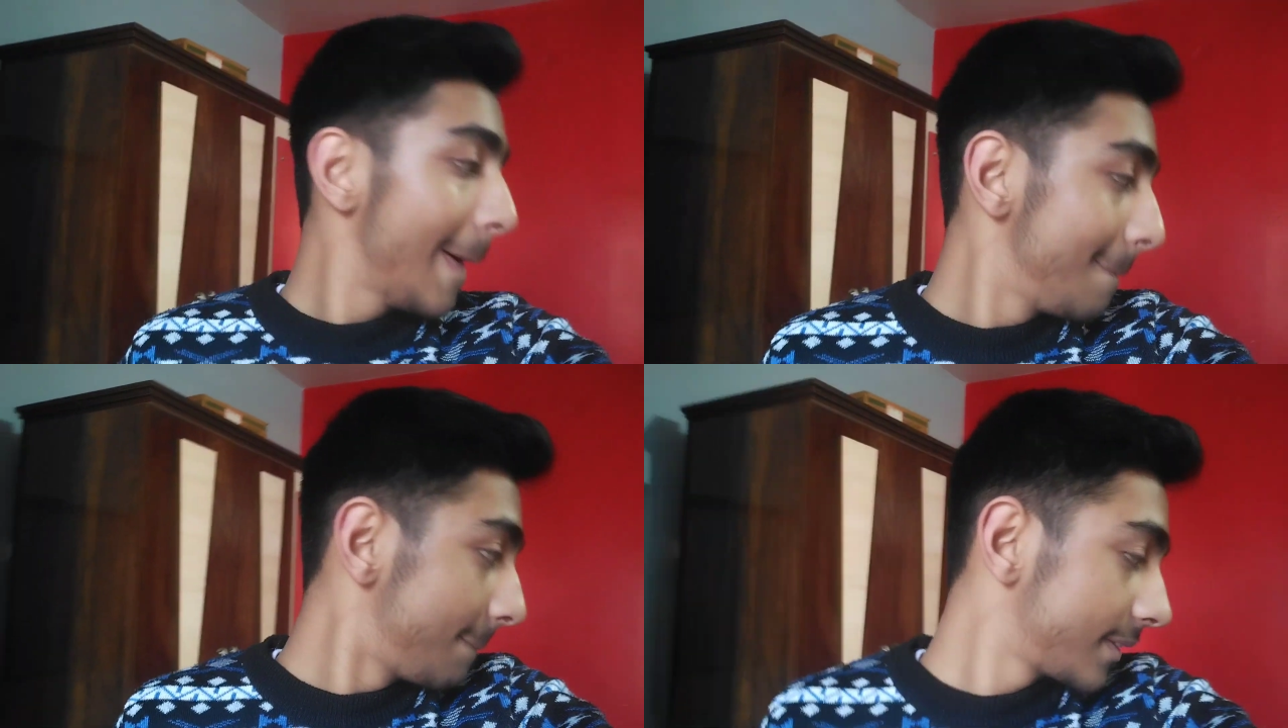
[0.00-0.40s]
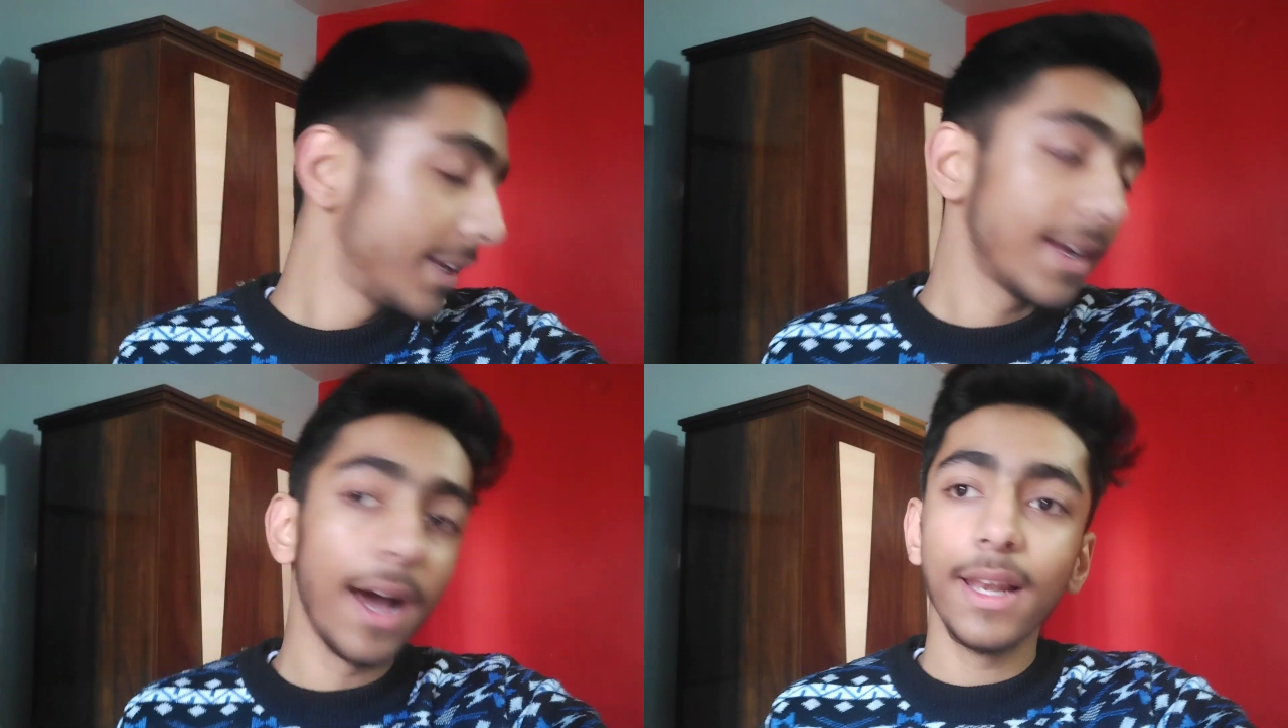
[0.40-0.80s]

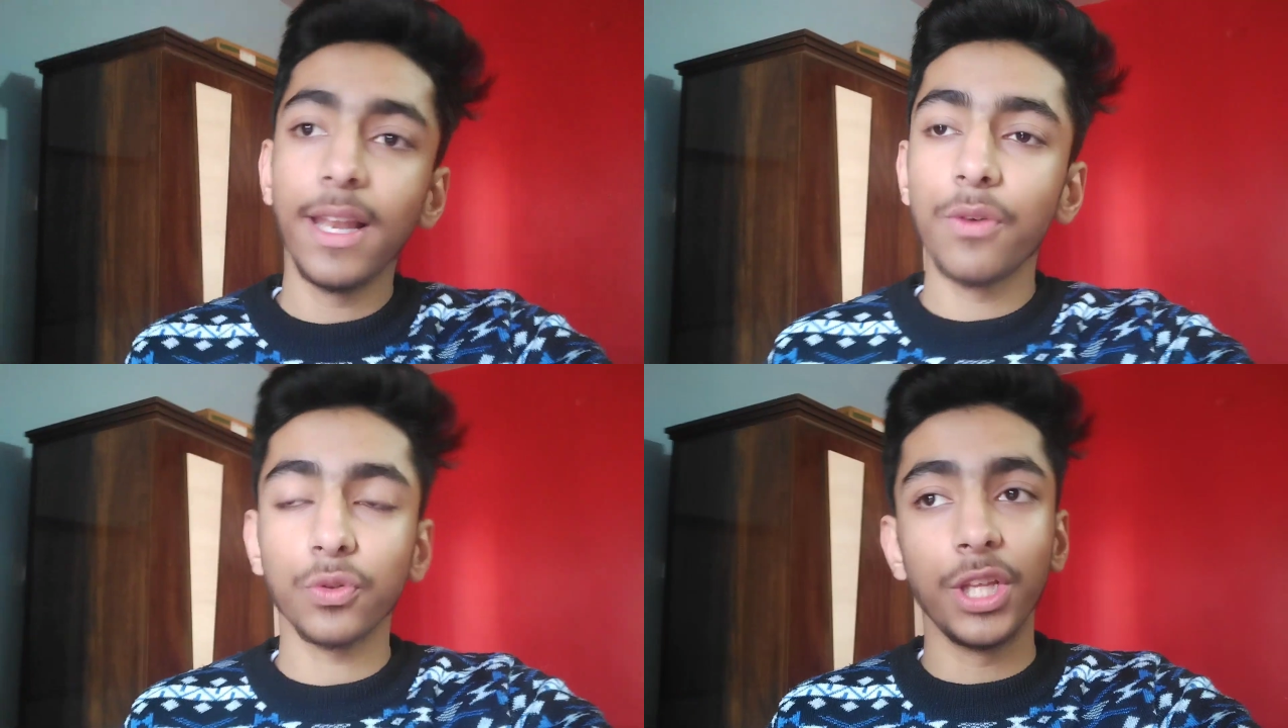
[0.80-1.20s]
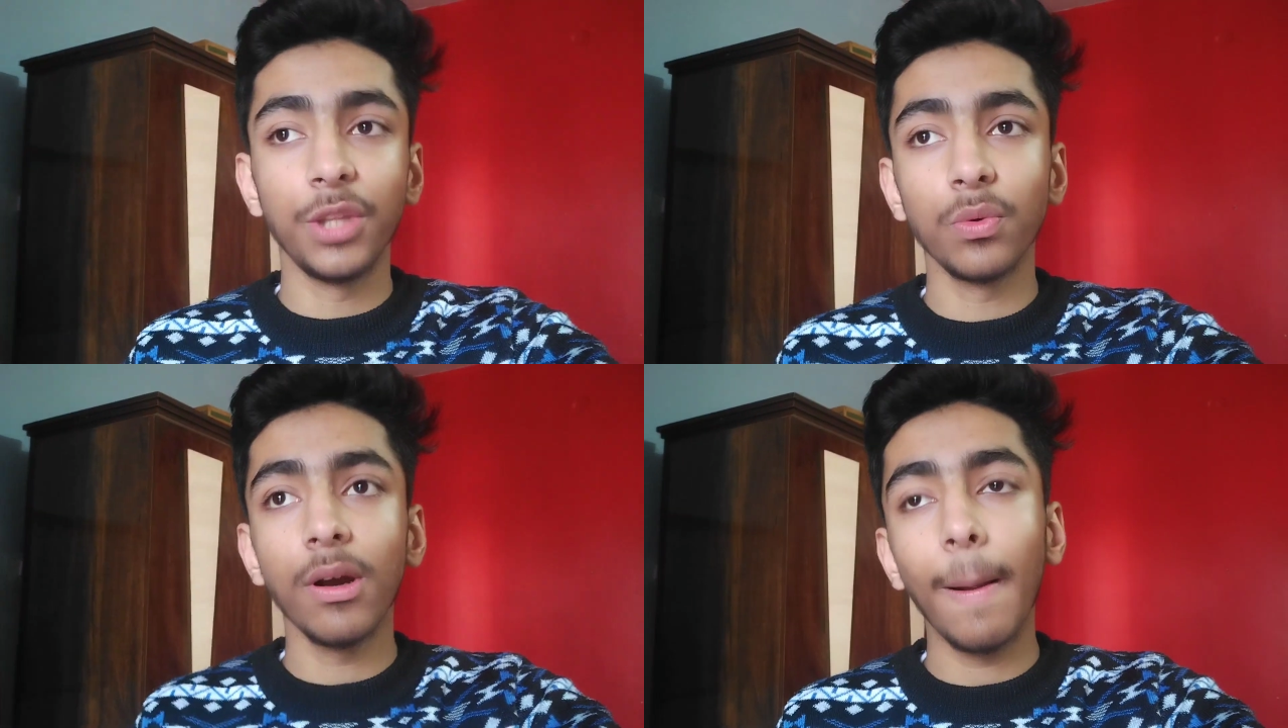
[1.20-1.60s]
पैसा निकाल लिया उसको
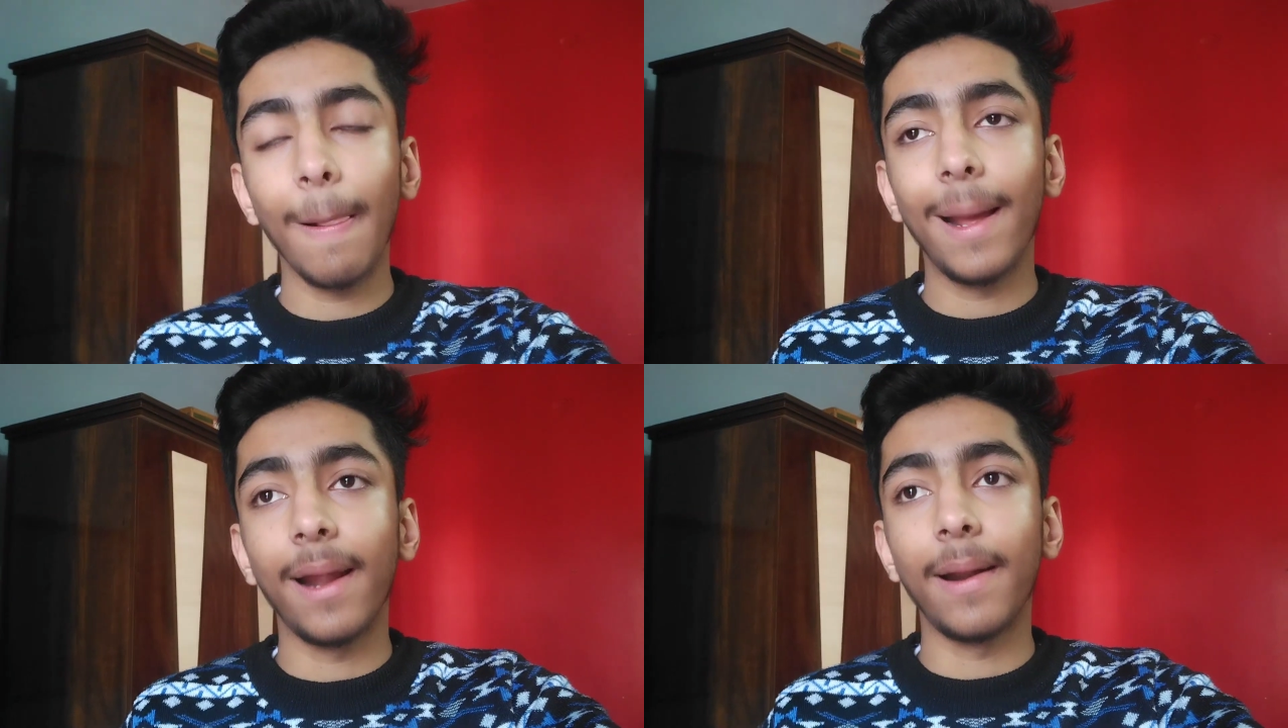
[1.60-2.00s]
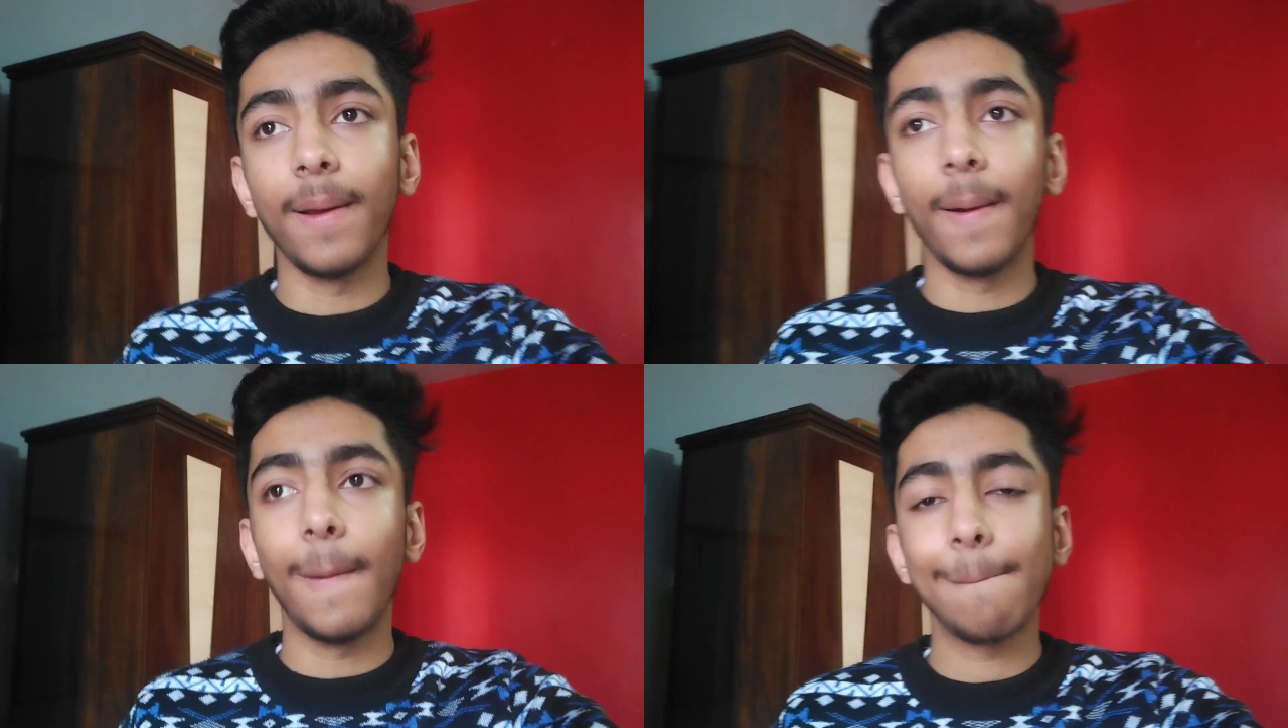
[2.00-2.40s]
दे दूंगा
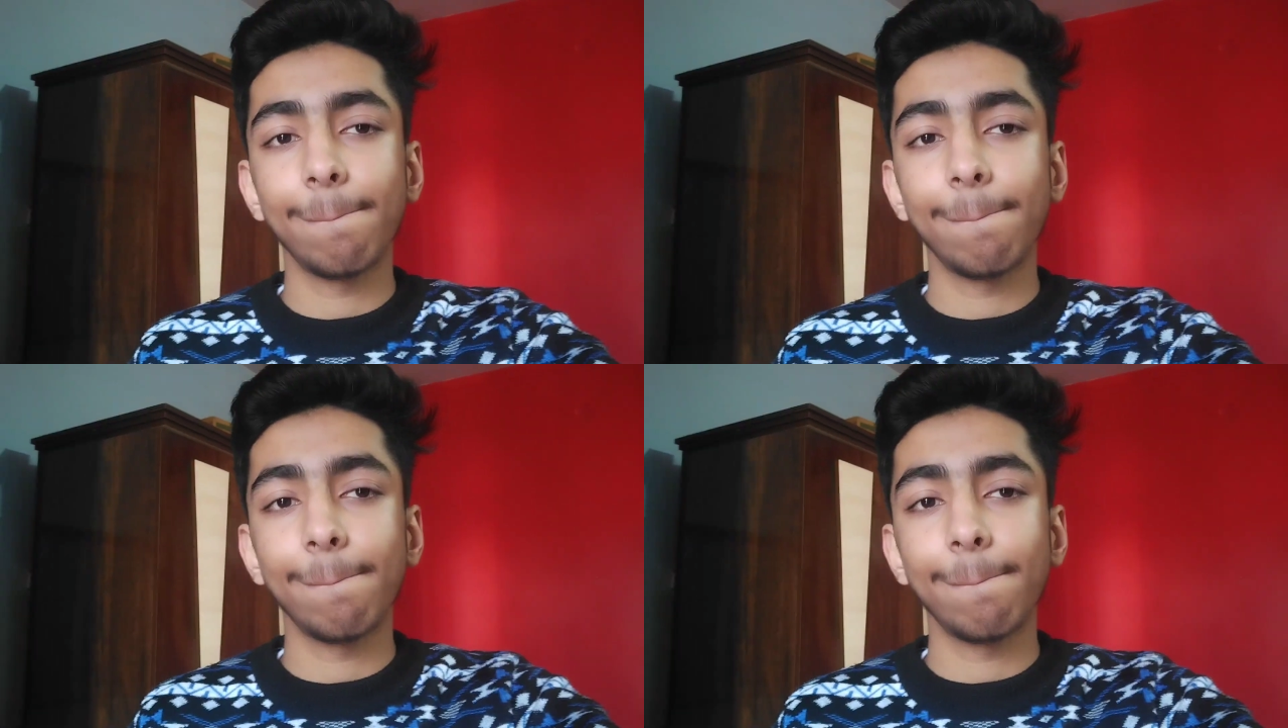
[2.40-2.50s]
एंड